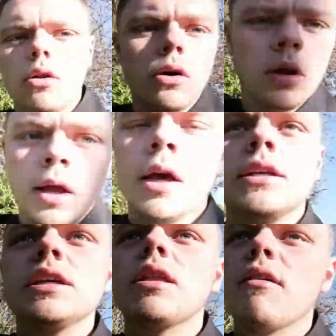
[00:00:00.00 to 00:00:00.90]
non.
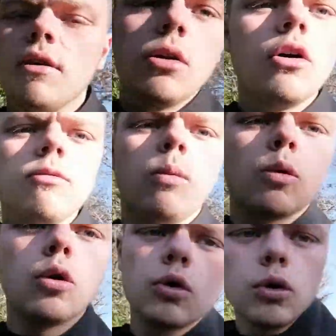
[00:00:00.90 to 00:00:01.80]
Si t'avais une offre, mon
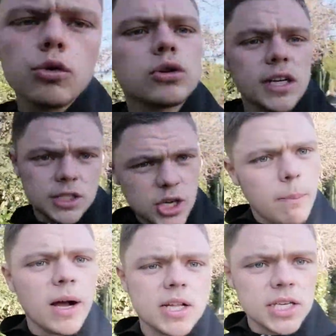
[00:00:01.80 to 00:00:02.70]
coco, tu serais déjà
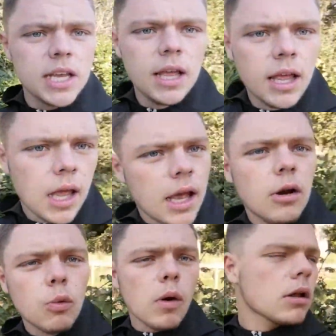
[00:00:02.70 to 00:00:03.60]
parti et
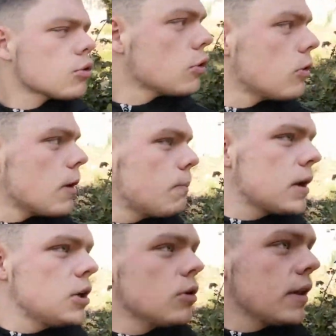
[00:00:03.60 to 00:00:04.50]
loin de
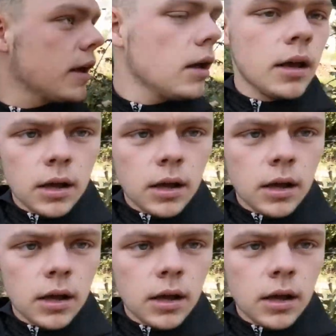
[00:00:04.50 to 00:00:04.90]
l'Olympique lyonnais.